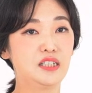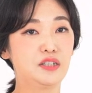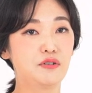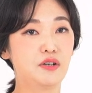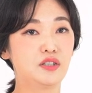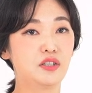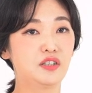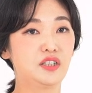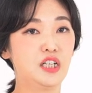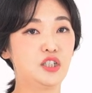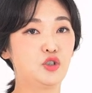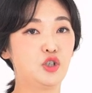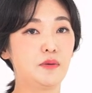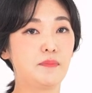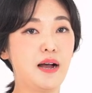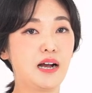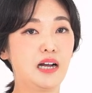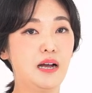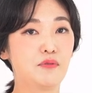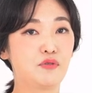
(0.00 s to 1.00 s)
지원서 제출
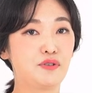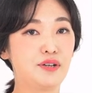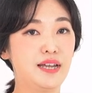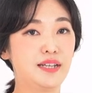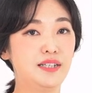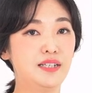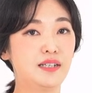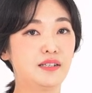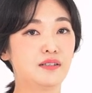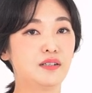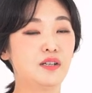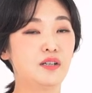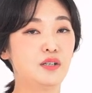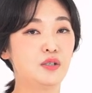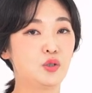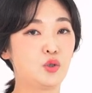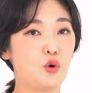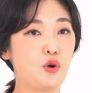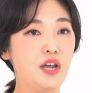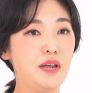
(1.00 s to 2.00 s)
마감 후에는
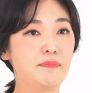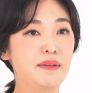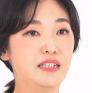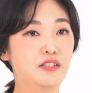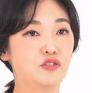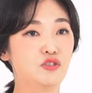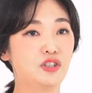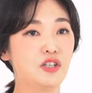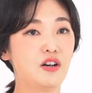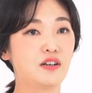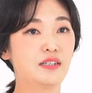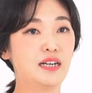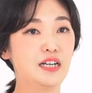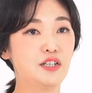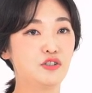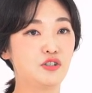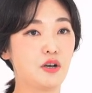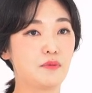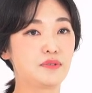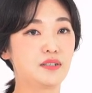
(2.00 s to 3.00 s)
조회 및 수정을 할
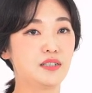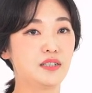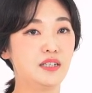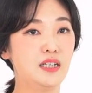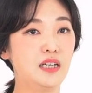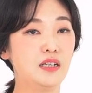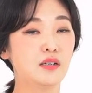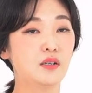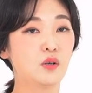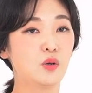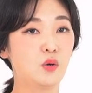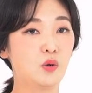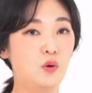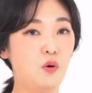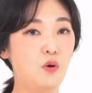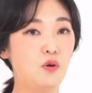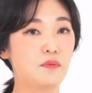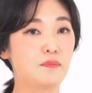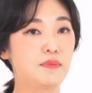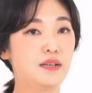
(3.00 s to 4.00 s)
수 없으니
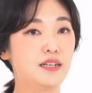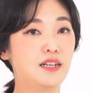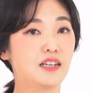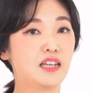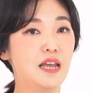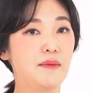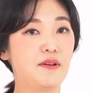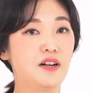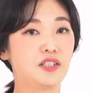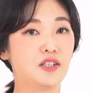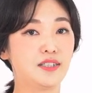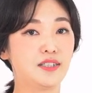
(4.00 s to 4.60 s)
꼭 미리 개별